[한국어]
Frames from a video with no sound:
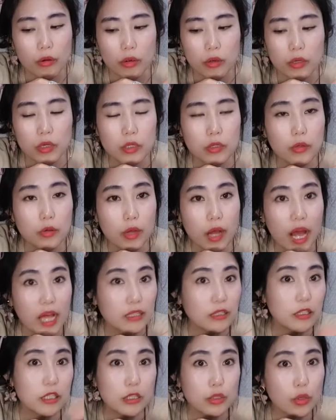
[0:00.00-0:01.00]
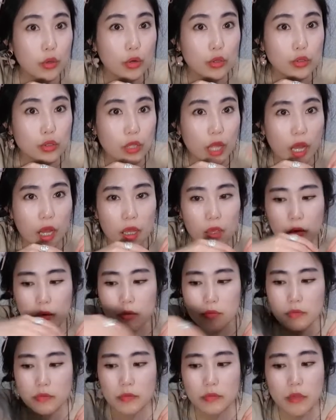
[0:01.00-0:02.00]
그래서 같이 떨어져 나가요.
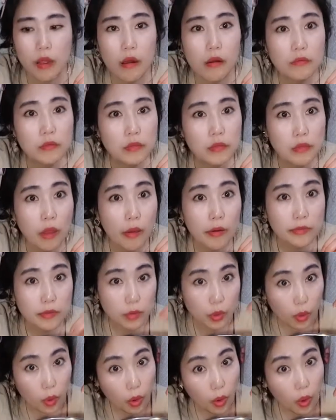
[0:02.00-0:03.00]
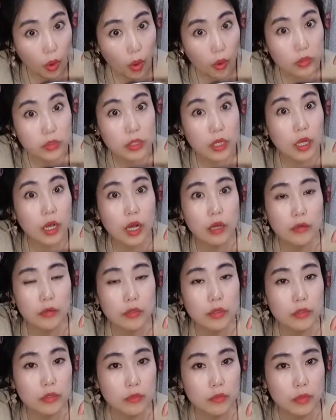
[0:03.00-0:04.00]
꼭 제가
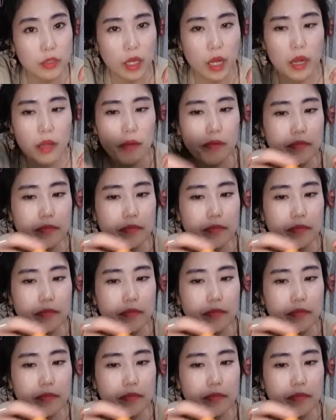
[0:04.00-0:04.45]
그렇습니다.